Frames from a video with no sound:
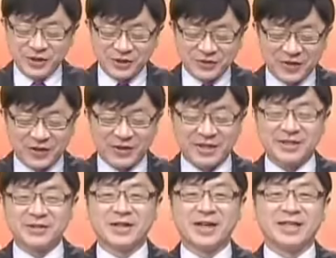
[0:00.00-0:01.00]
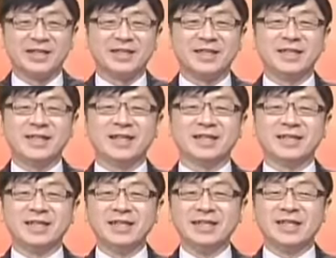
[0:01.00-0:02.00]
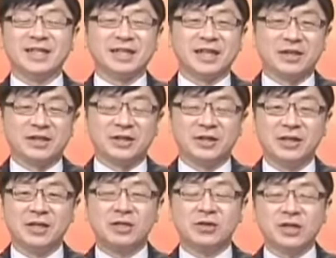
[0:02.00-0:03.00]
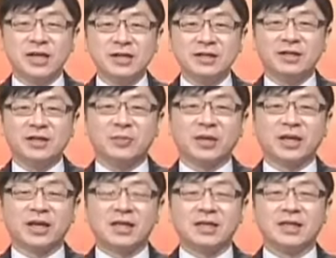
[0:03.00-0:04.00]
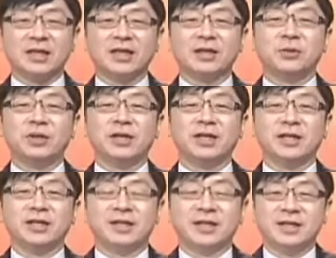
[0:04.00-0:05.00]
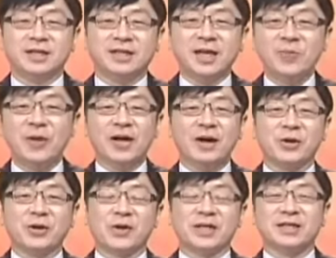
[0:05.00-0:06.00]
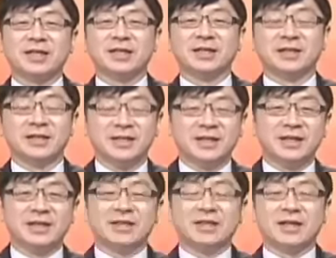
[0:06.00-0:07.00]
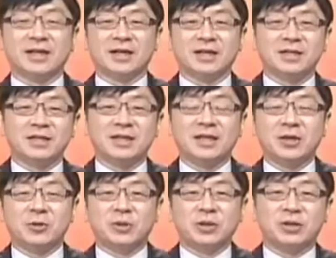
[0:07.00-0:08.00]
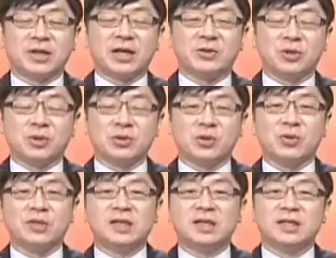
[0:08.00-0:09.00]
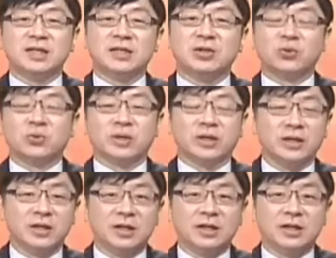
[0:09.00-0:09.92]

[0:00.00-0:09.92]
国投票，欢迎收看今天的《金钱道》哦。首先，特别感谢各位亲朋好友的关心哦。那今天有没有感觉我中气十足啊？